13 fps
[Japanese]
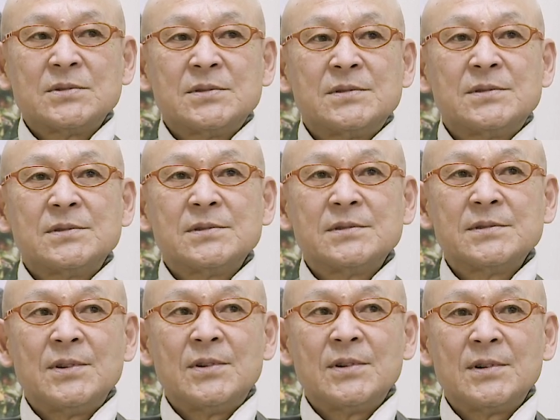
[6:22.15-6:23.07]
ク
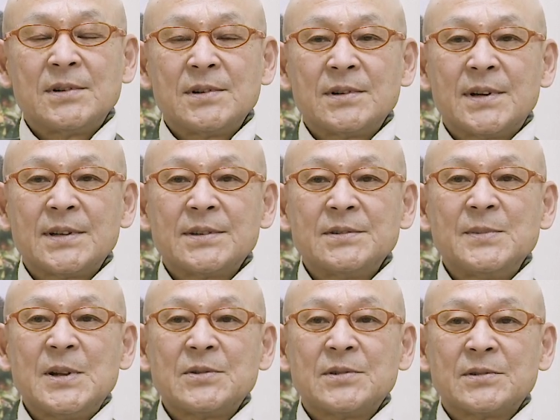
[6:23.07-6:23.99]
のあの
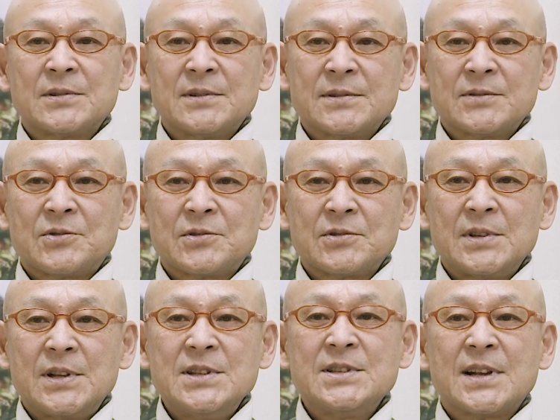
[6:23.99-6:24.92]
今のところ
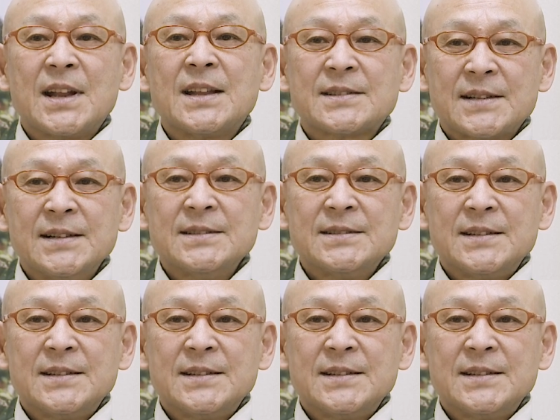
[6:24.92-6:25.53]
でいいんじゃないですか